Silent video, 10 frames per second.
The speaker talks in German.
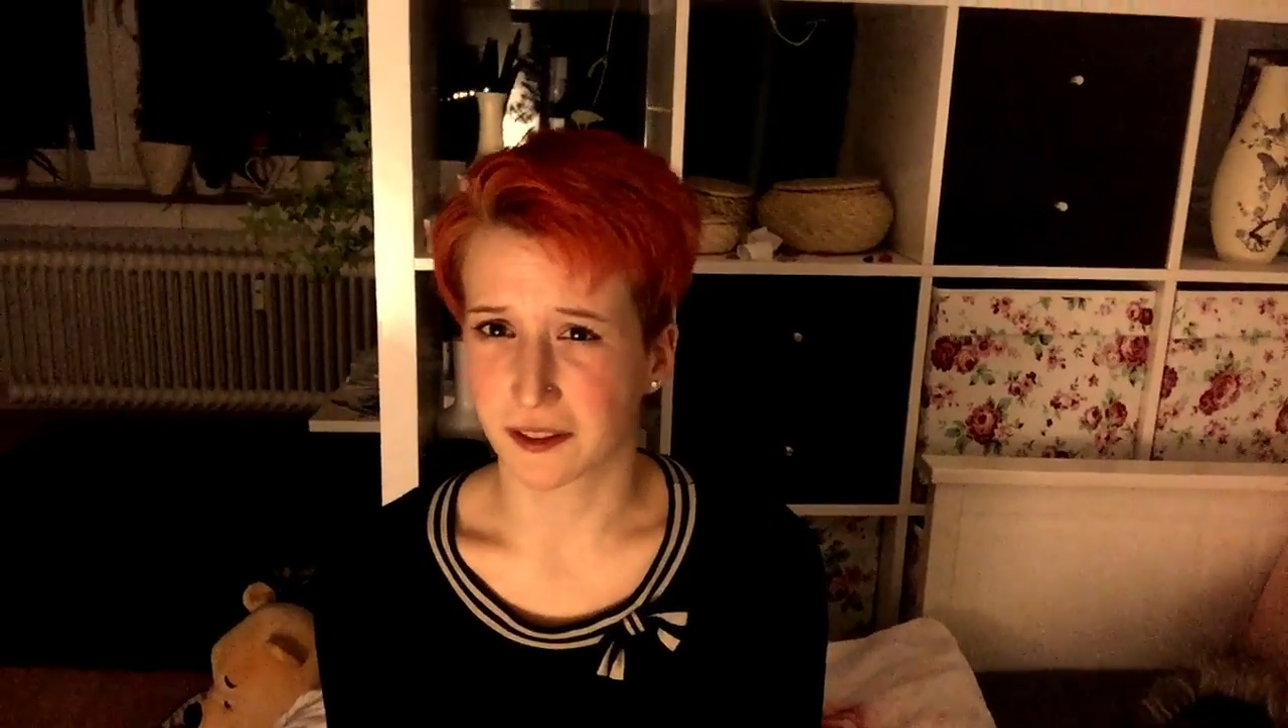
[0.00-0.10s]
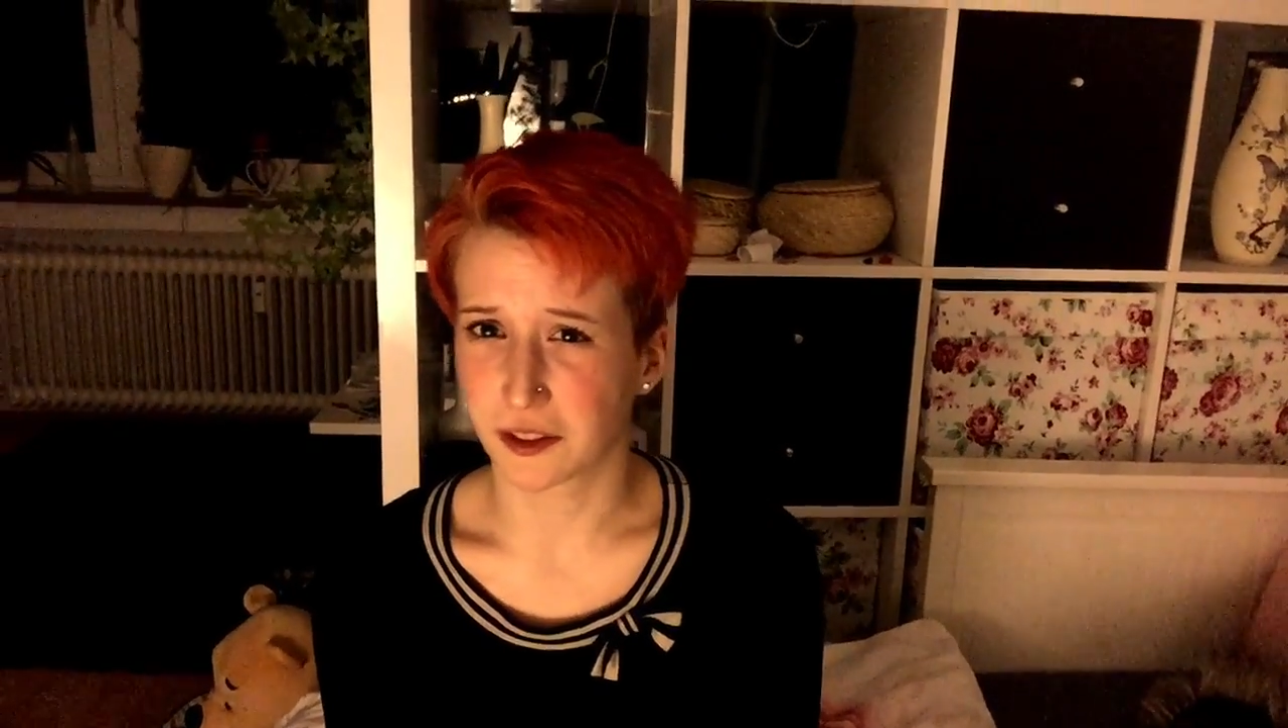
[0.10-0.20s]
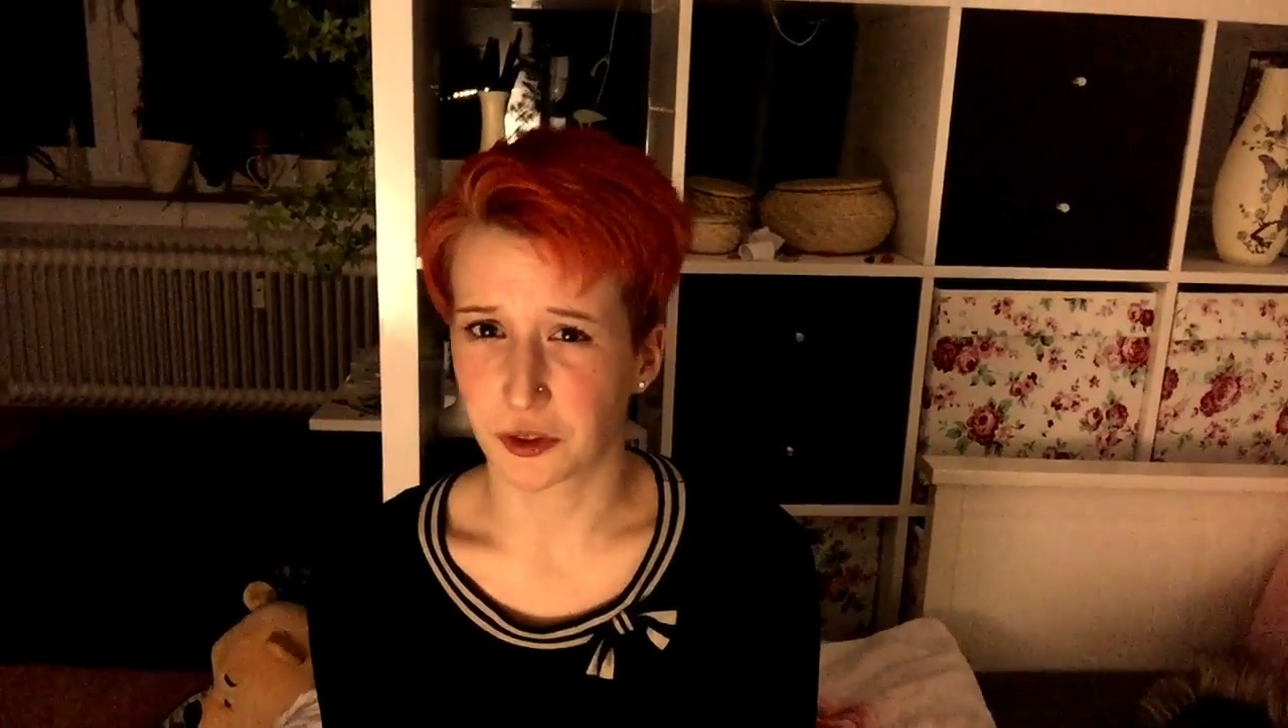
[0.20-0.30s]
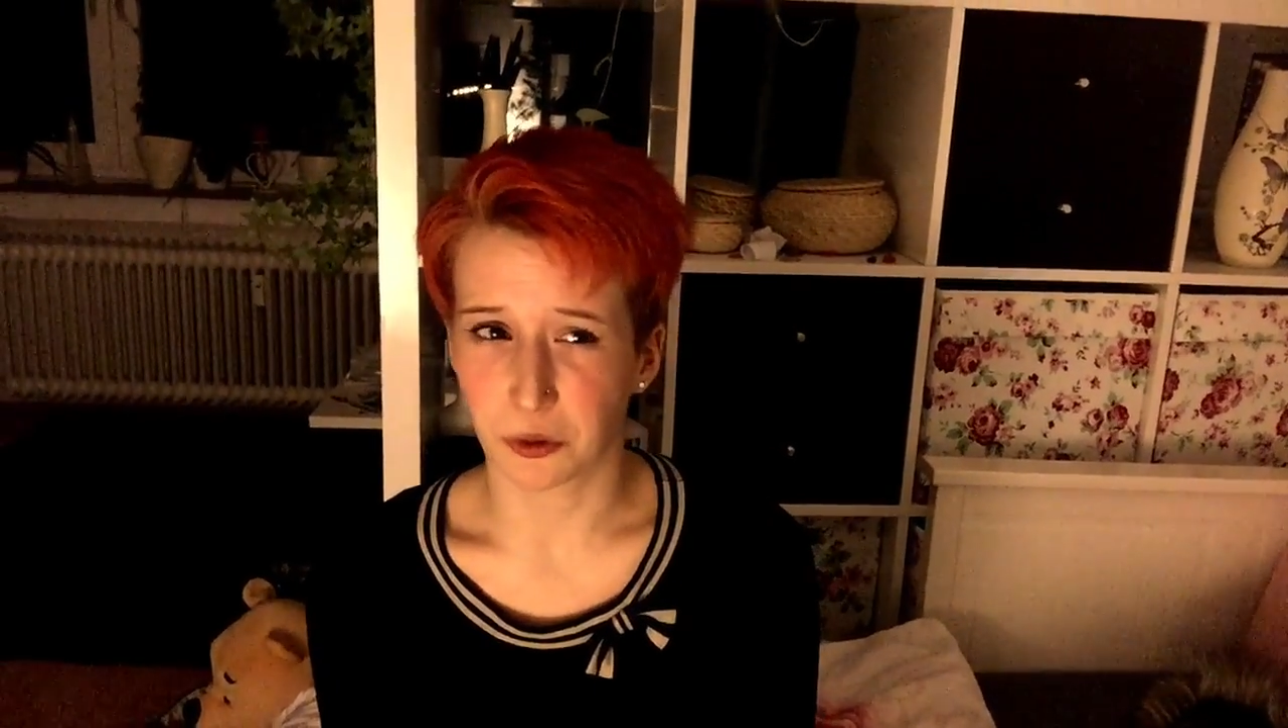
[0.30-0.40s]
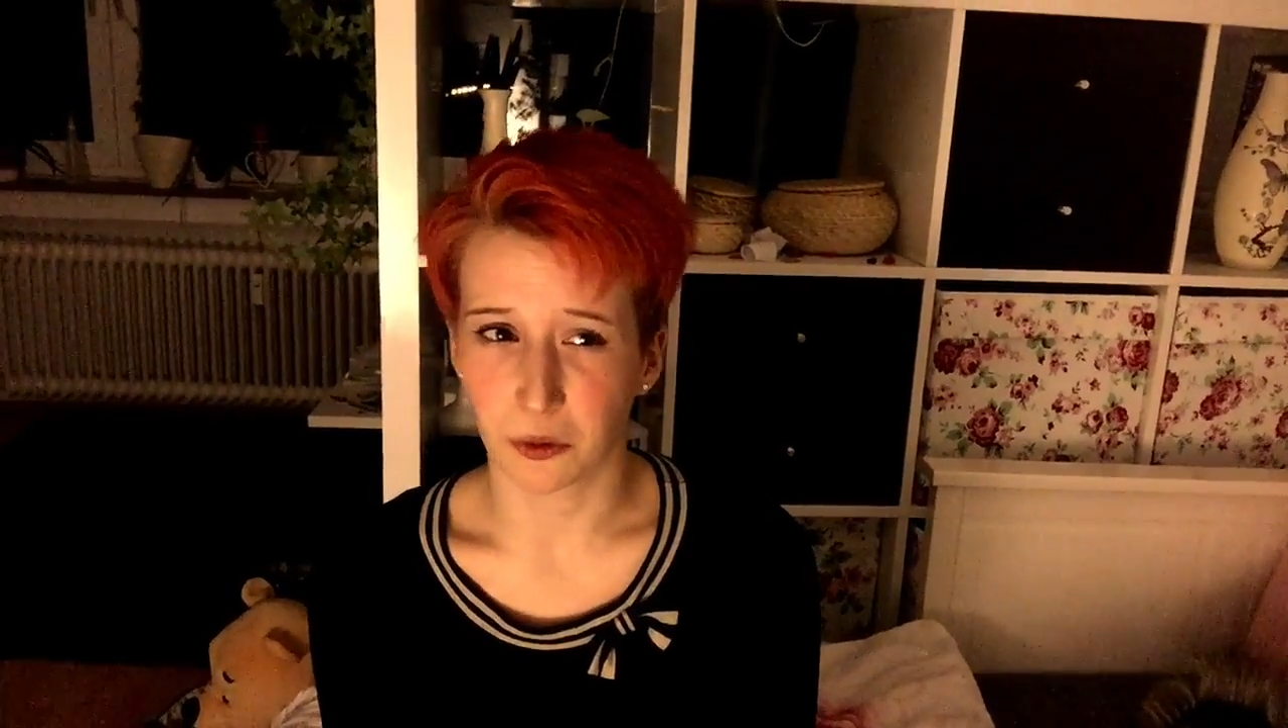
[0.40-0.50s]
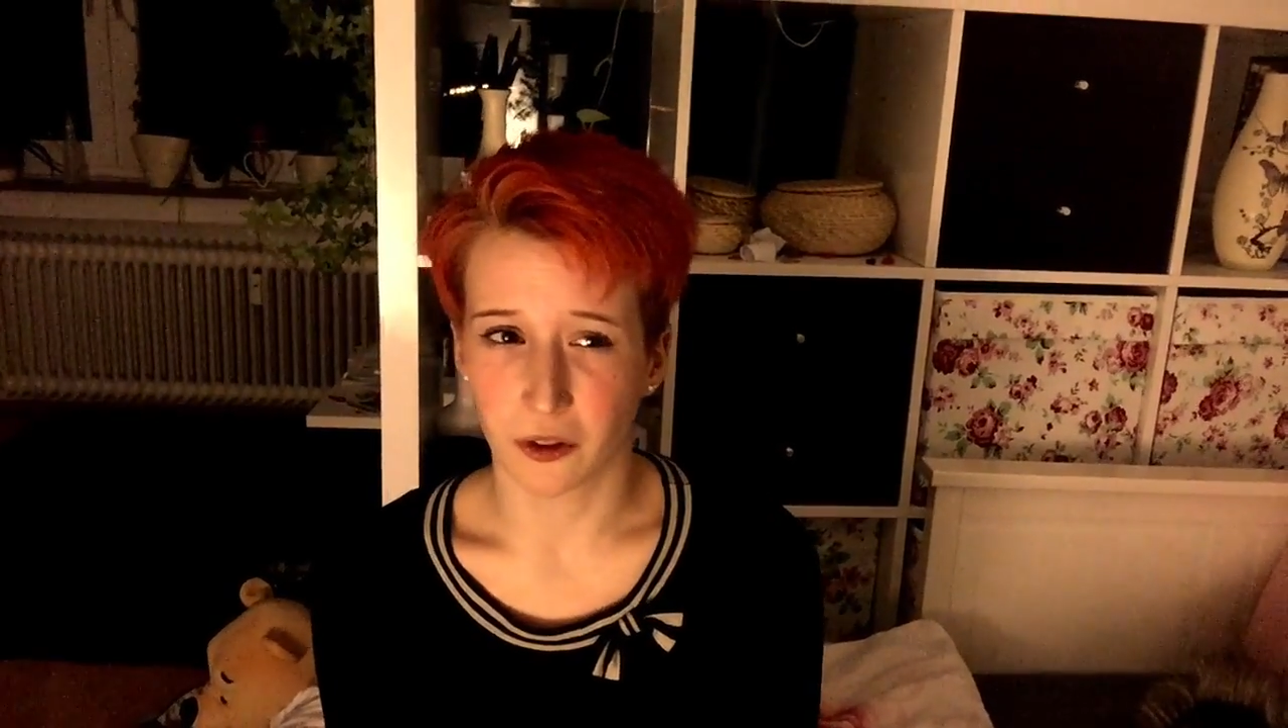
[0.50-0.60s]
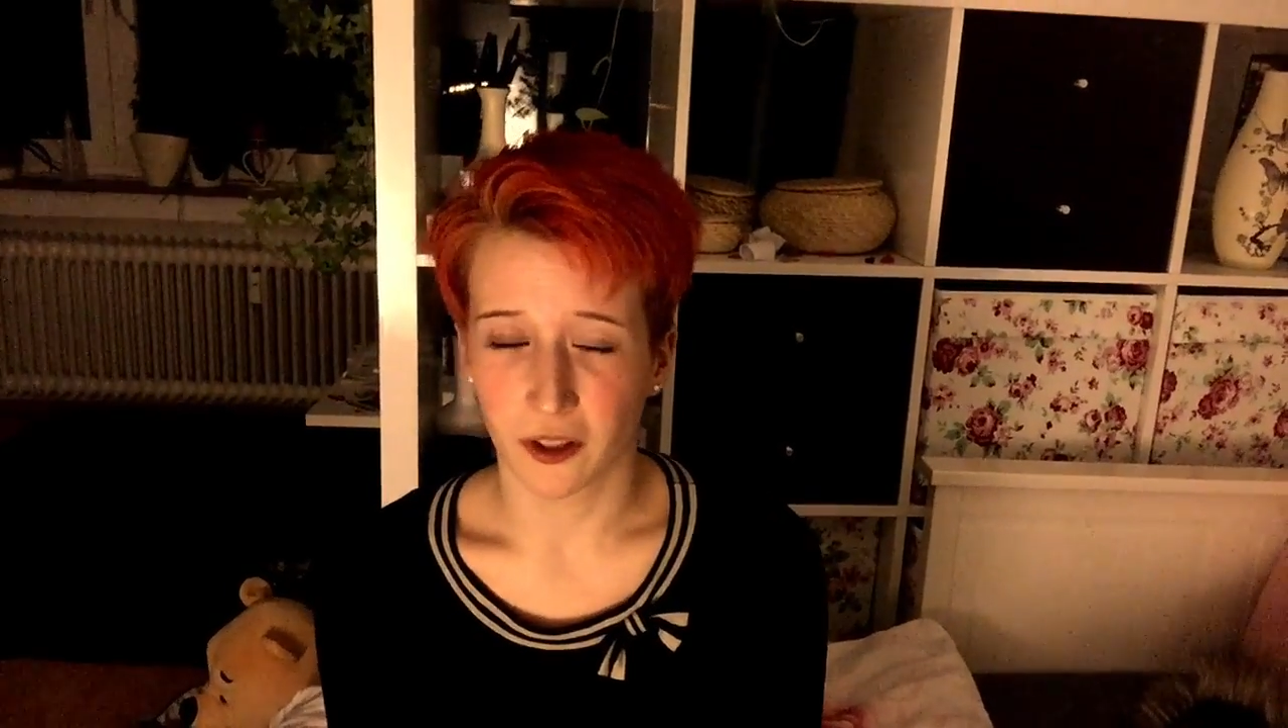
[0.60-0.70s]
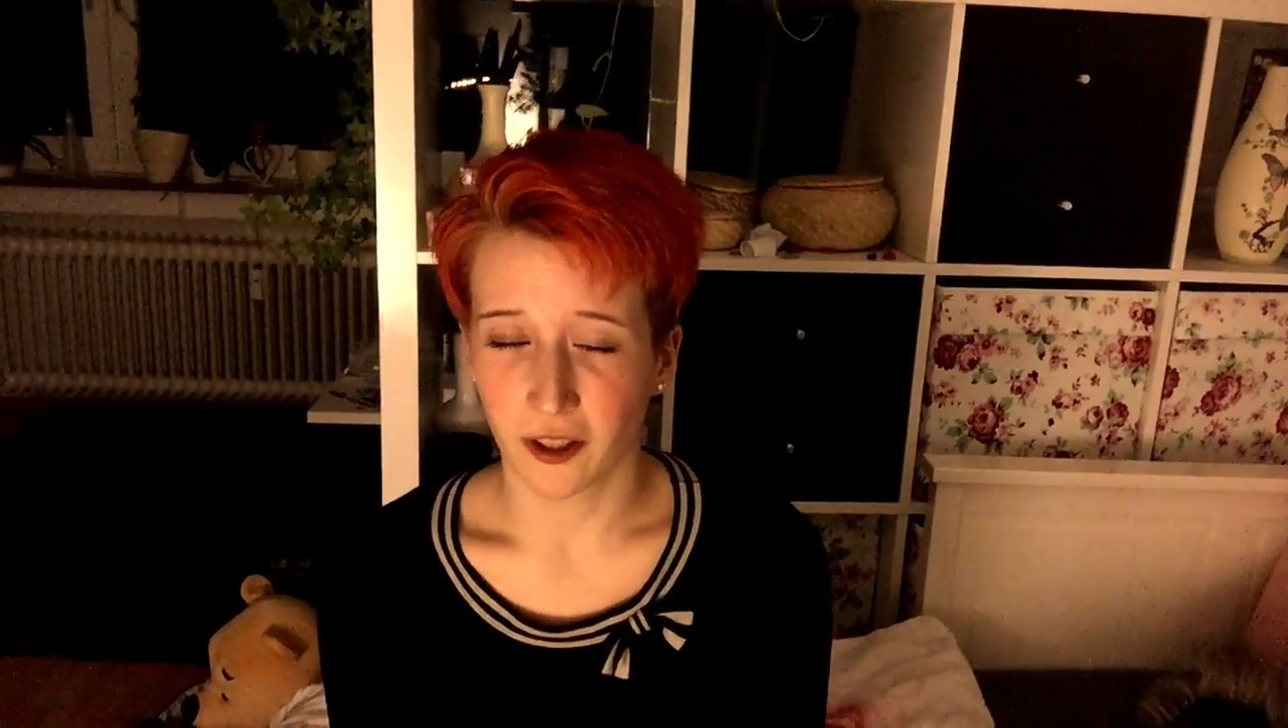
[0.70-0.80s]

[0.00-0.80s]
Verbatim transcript: nicht so